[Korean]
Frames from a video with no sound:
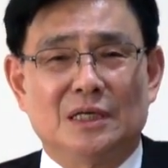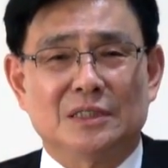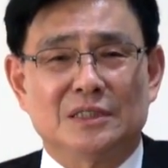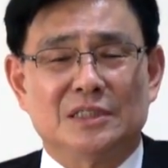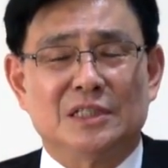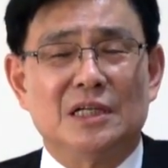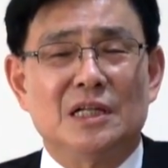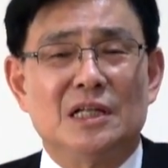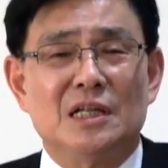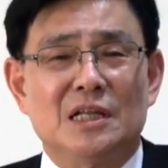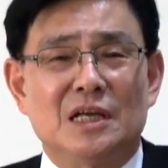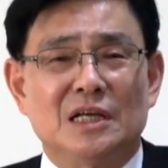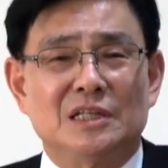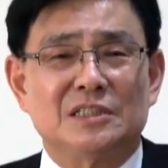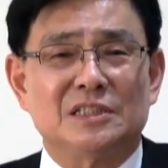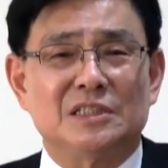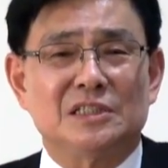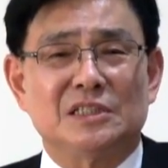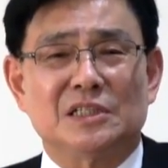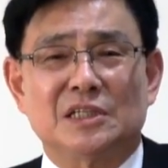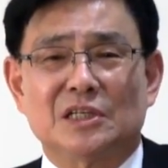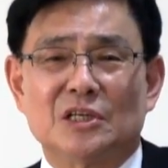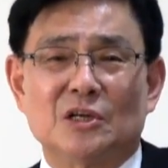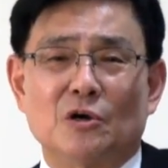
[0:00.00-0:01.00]
진리의
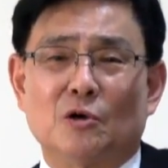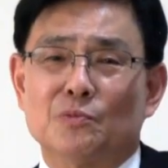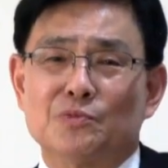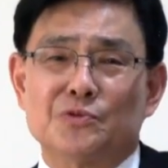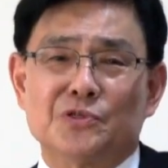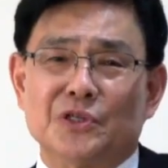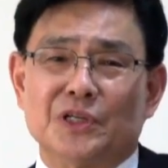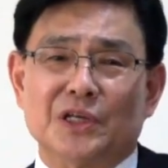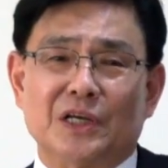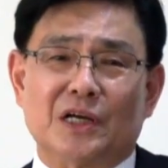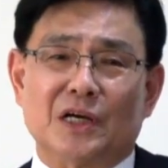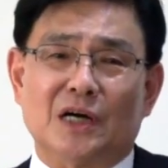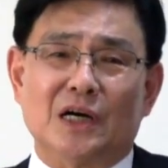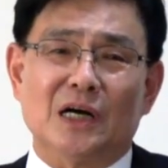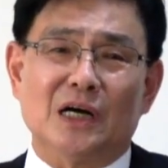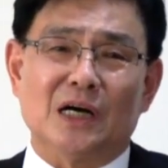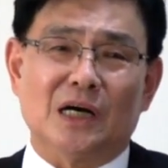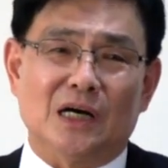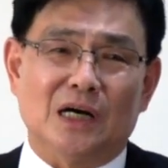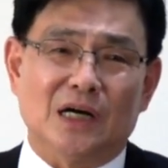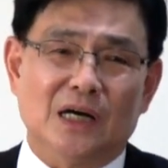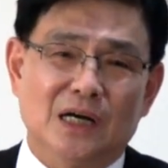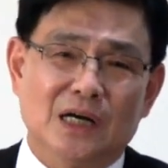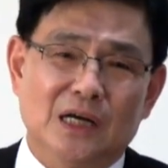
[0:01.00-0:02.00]
지식이
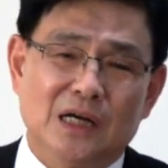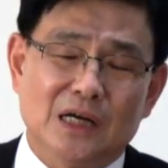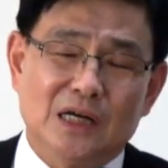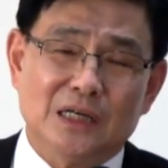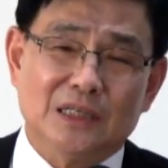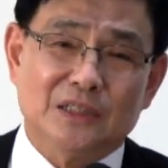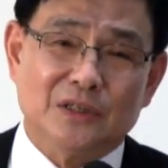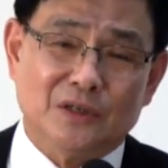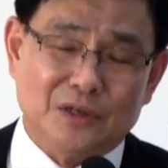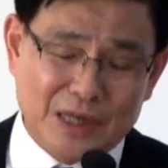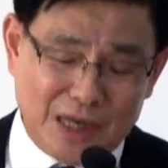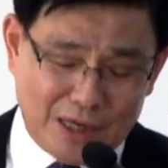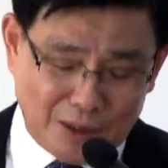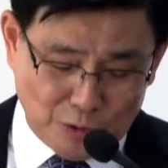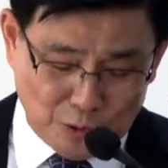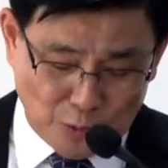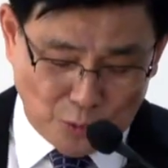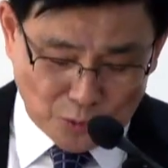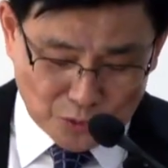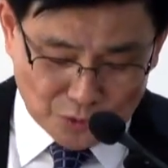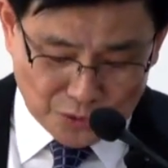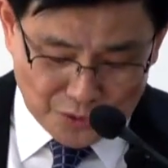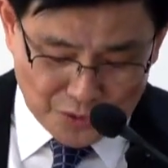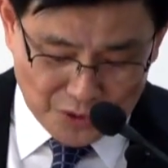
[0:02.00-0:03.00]
없으니까 이런
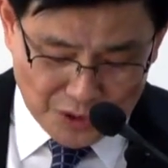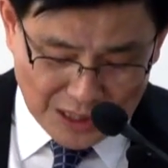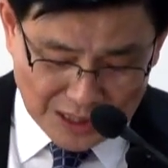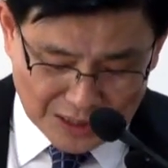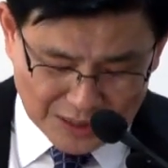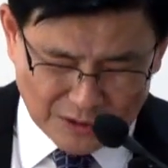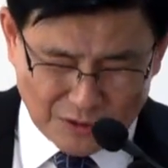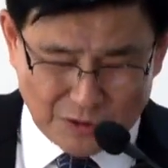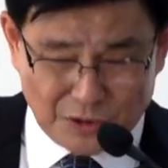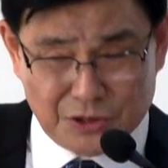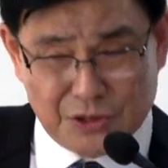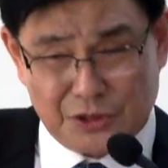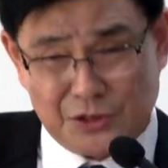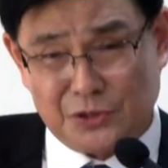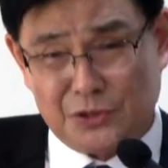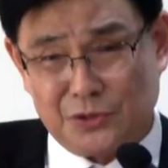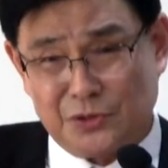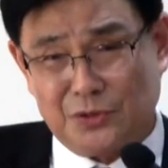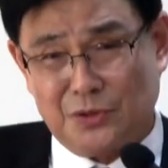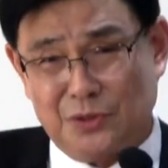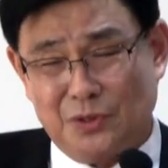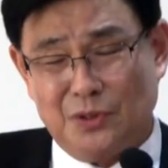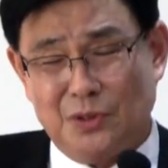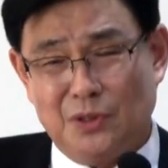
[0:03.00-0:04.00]
행동들을 하는 것이죠.
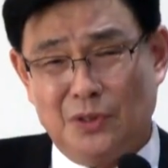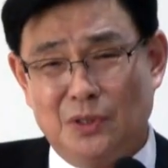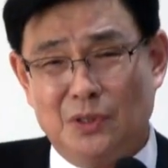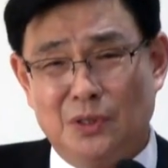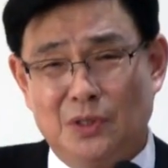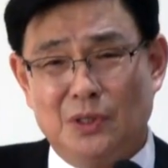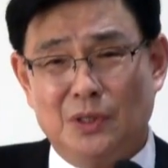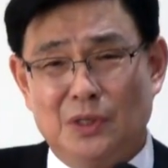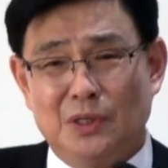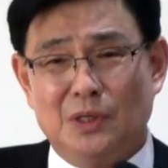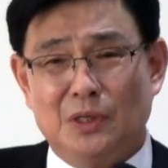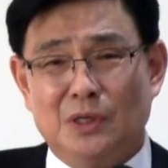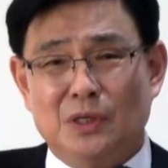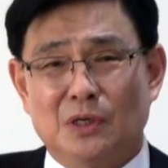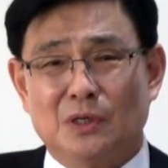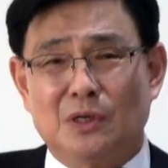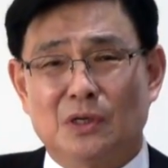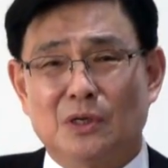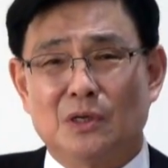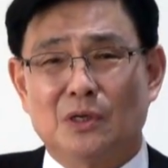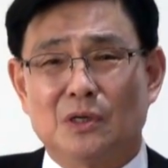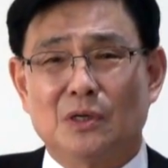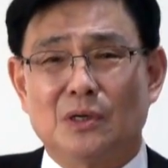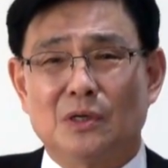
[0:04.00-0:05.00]

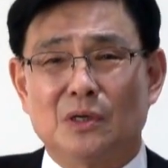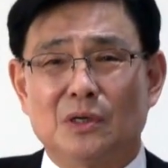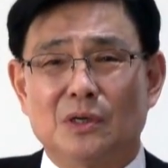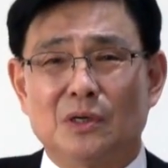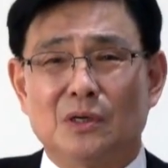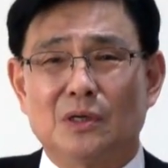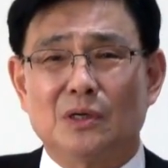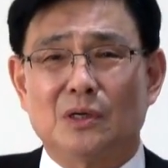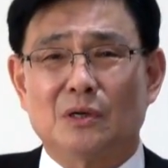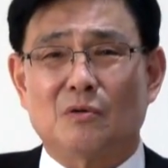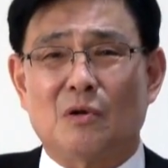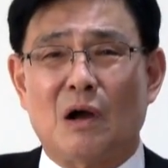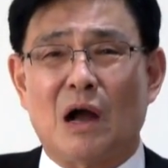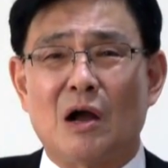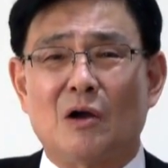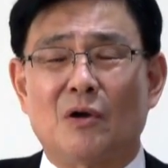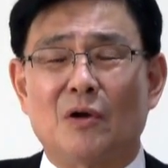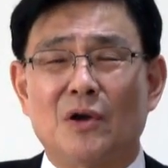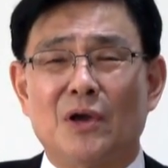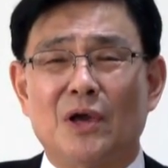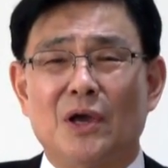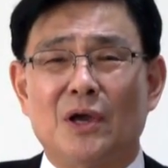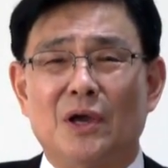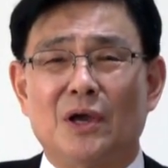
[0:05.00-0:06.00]
그
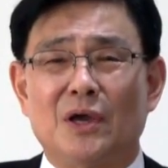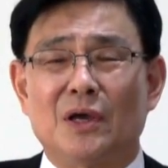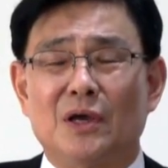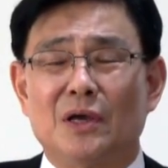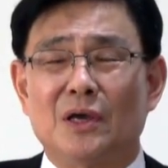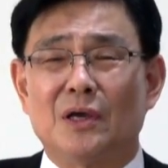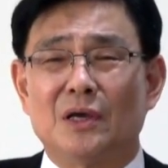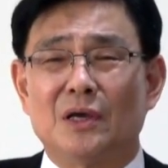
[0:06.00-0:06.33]
과거에